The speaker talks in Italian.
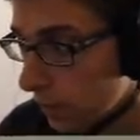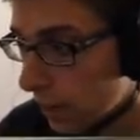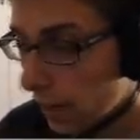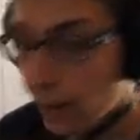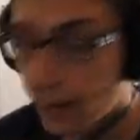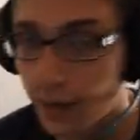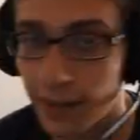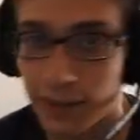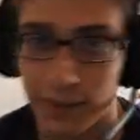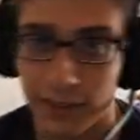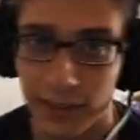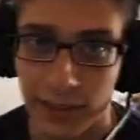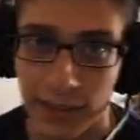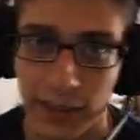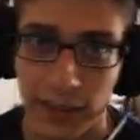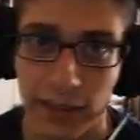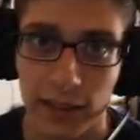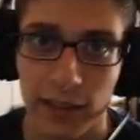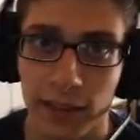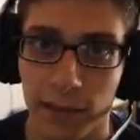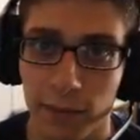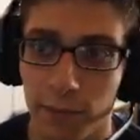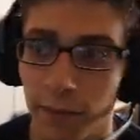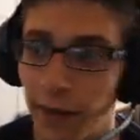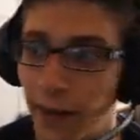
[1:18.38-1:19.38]
anche se
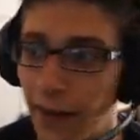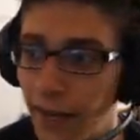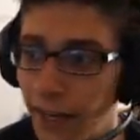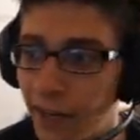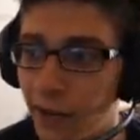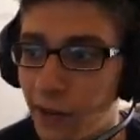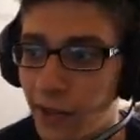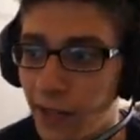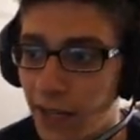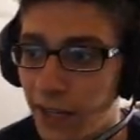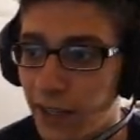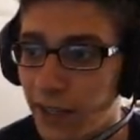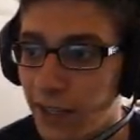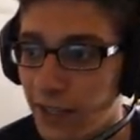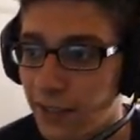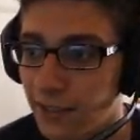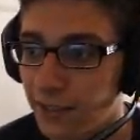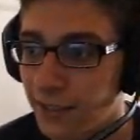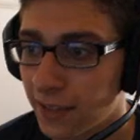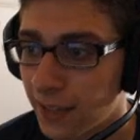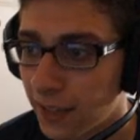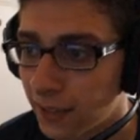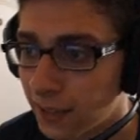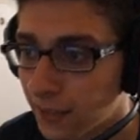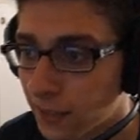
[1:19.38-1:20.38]
eh, magari
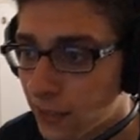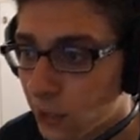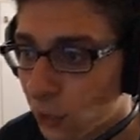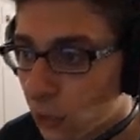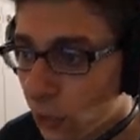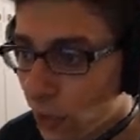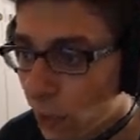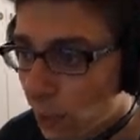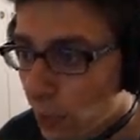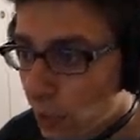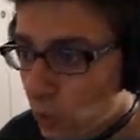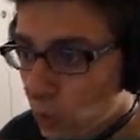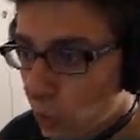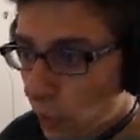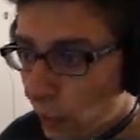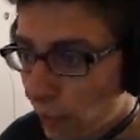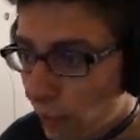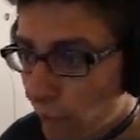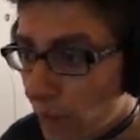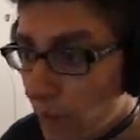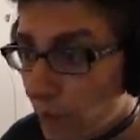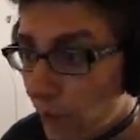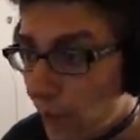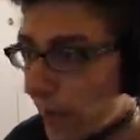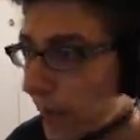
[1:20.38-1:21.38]
guadagnassi tanti soldi per
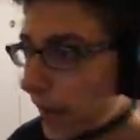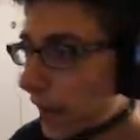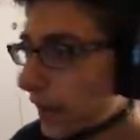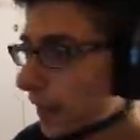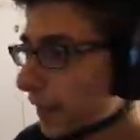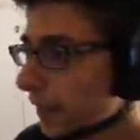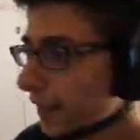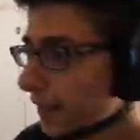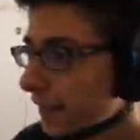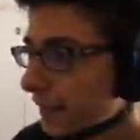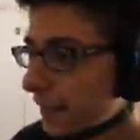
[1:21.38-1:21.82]
sopravvivere.